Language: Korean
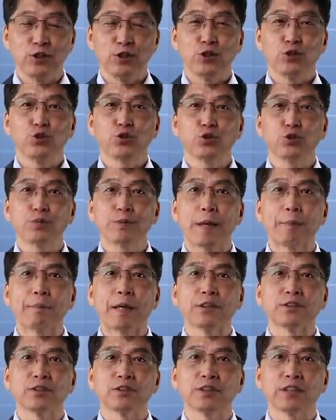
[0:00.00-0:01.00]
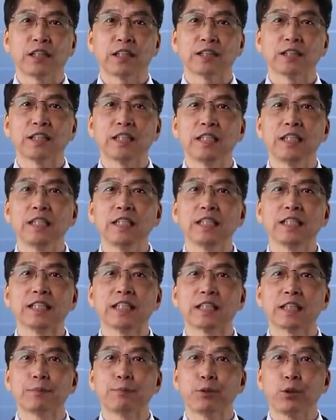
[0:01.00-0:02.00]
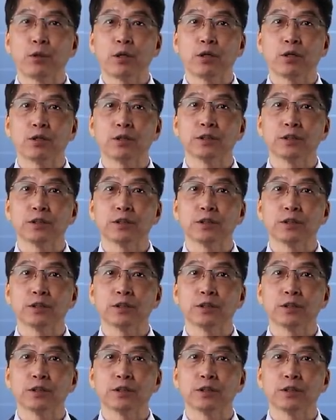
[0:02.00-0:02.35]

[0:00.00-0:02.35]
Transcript: 수백만 년이라는 긴 기간이 필요한